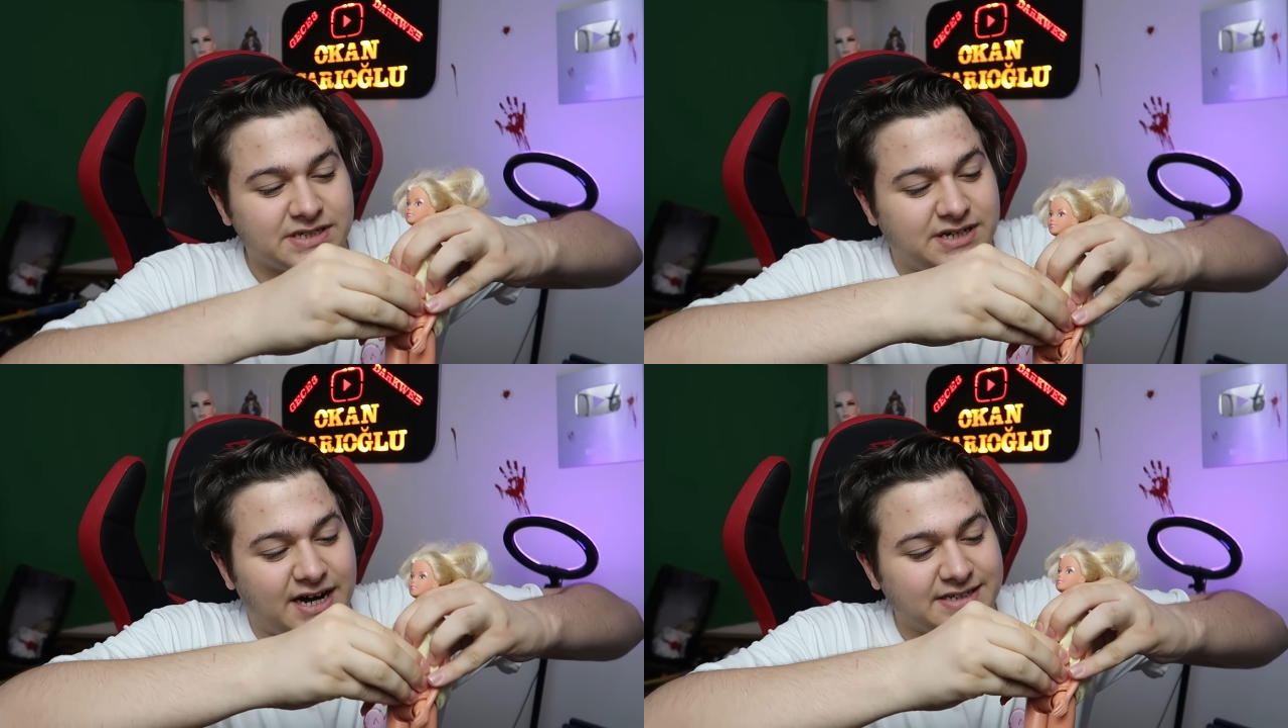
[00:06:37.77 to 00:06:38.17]

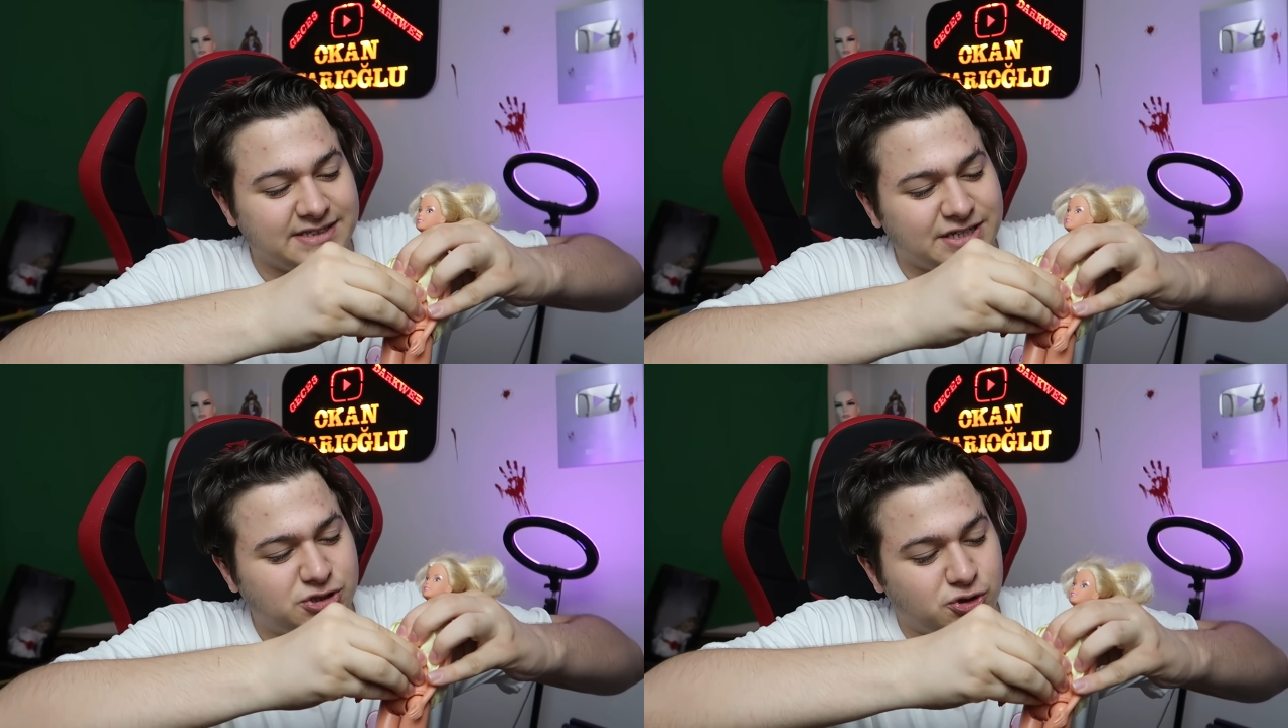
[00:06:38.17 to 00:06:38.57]

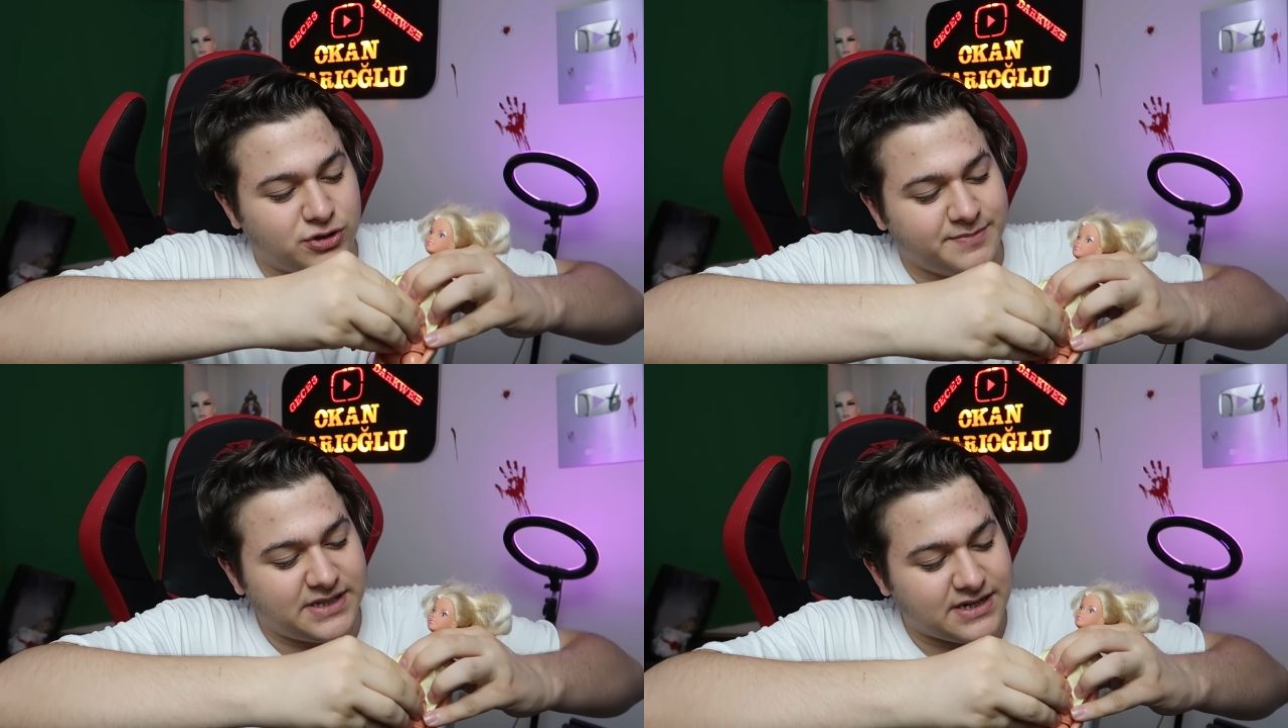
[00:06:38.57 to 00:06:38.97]
Karnını
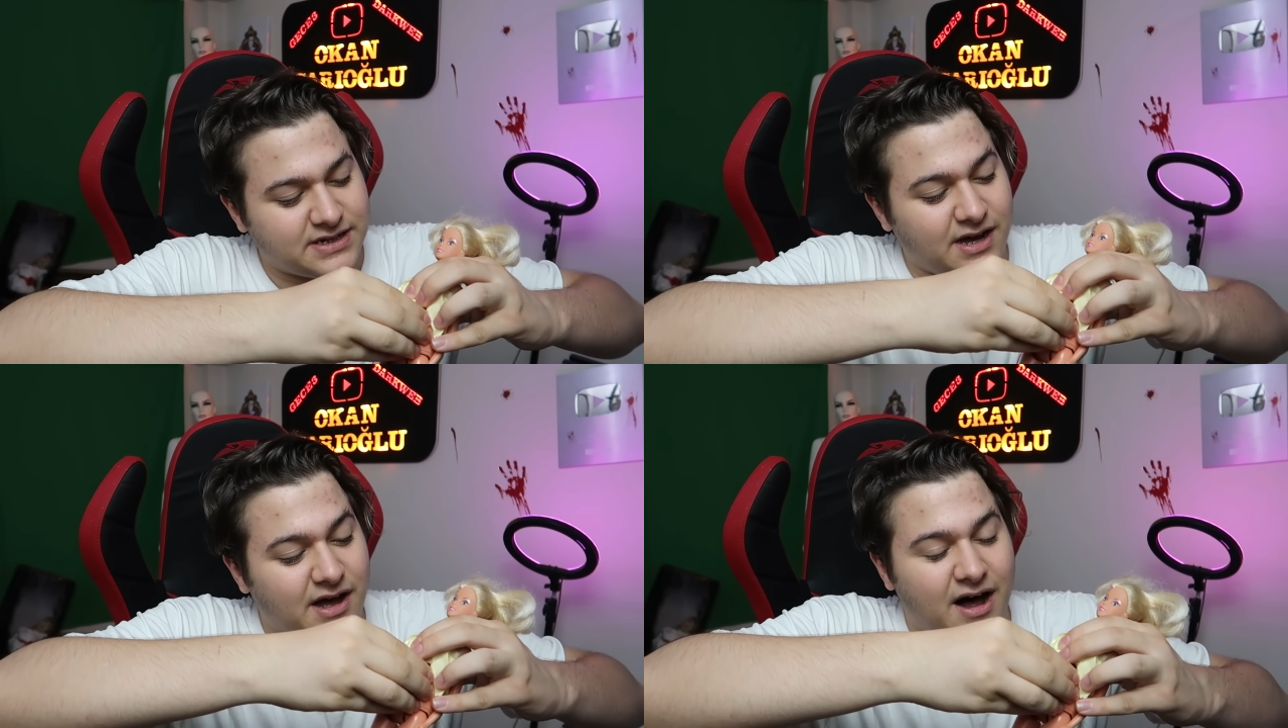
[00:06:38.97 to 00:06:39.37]
açıyorum. Bir
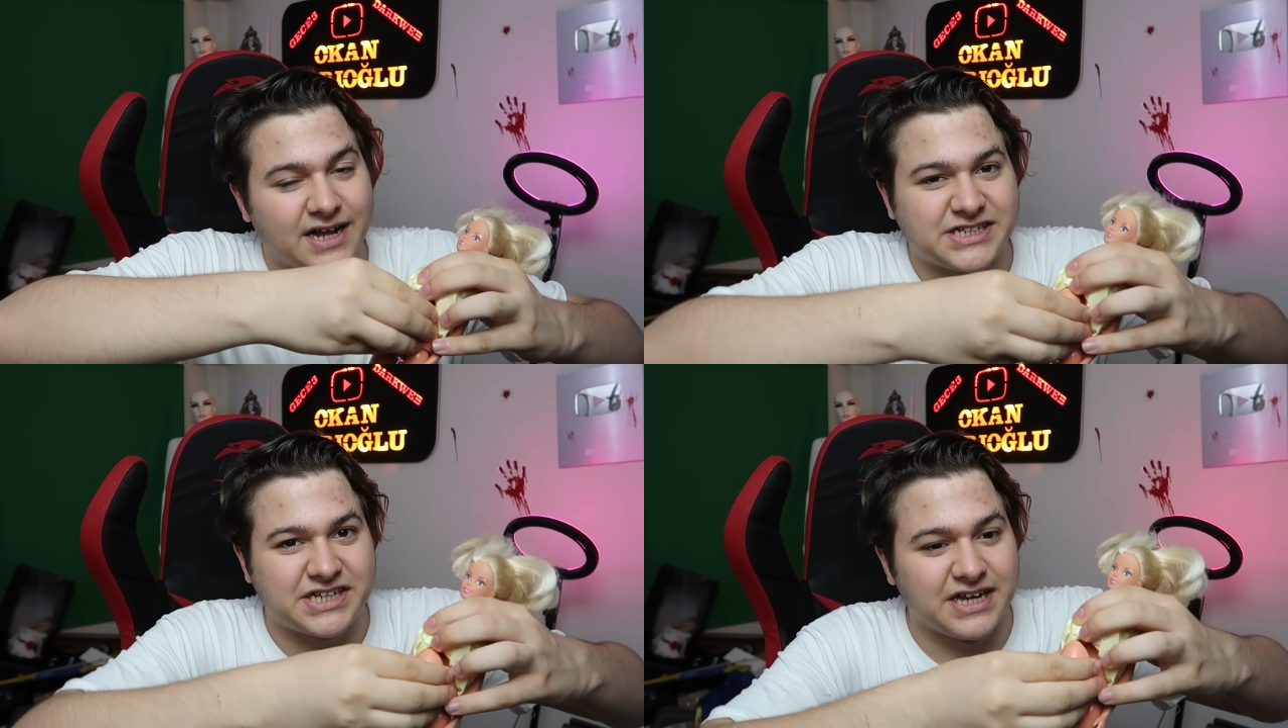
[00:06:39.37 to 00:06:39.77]
dakika
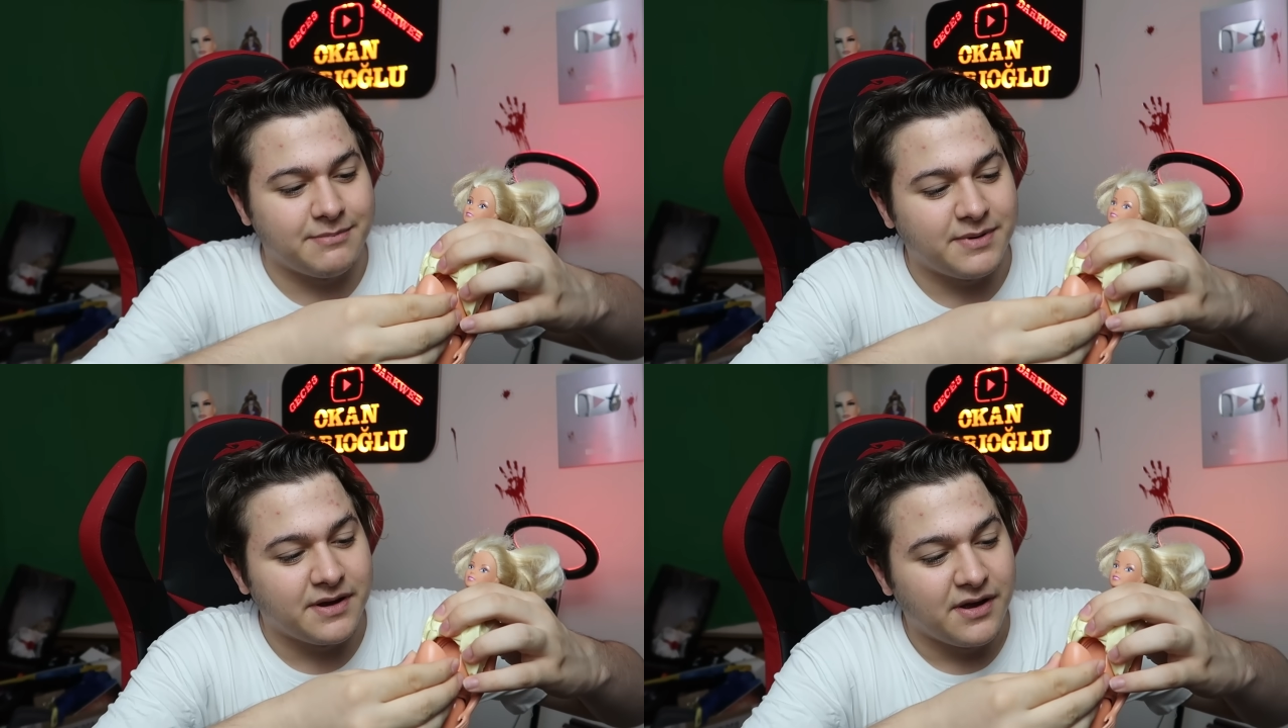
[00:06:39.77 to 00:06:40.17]
açtım.